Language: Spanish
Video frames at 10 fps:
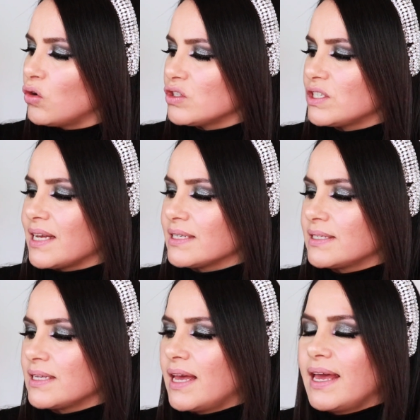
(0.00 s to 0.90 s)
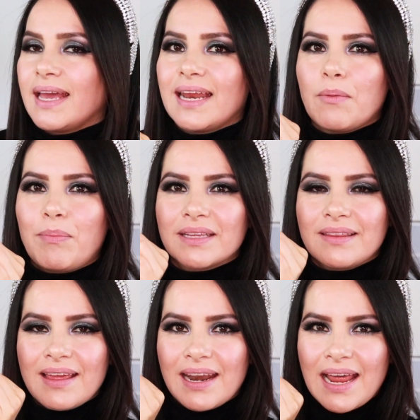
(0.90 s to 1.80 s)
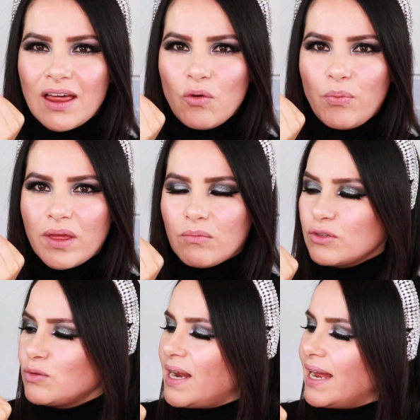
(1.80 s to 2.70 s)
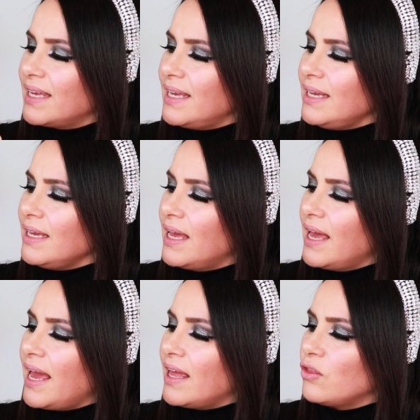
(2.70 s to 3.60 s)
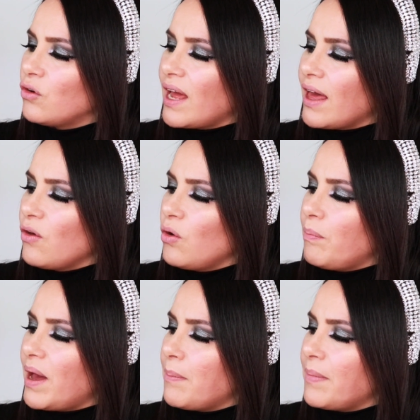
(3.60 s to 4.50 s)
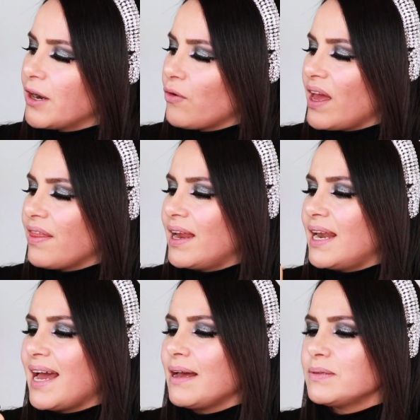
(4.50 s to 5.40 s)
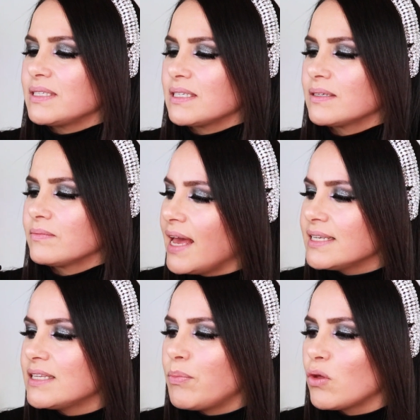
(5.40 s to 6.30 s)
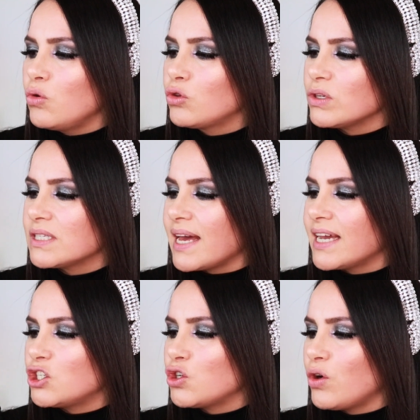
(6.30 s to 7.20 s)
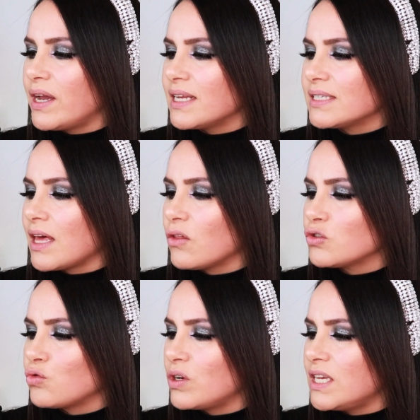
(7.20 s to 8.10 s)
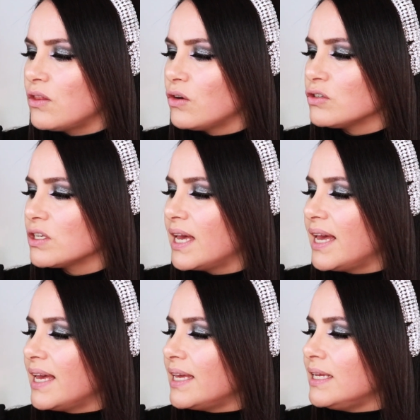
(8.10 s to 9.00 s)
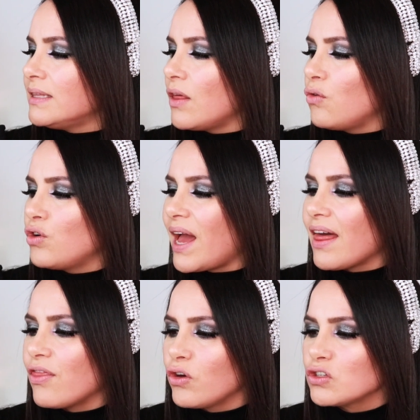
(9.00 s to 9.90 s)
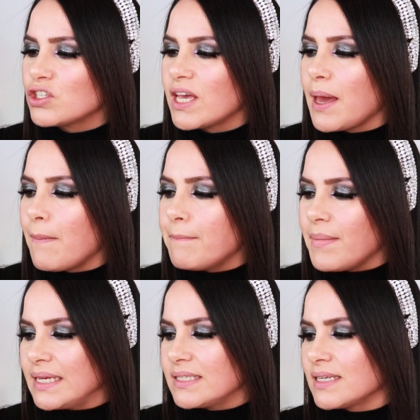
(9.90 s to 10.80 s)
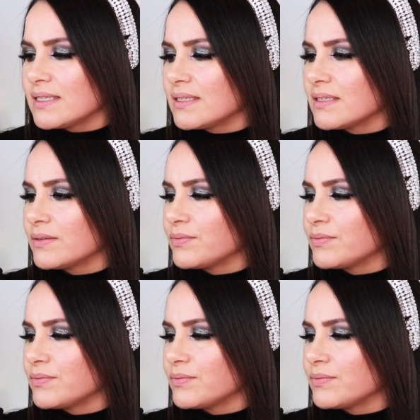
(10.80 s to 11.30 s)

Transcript: onzas. En la parte de al lado podemos ver aquí en dorado Pat McGrath Labs. Este producto está hecho en Estados Unidos y te dura 12 meses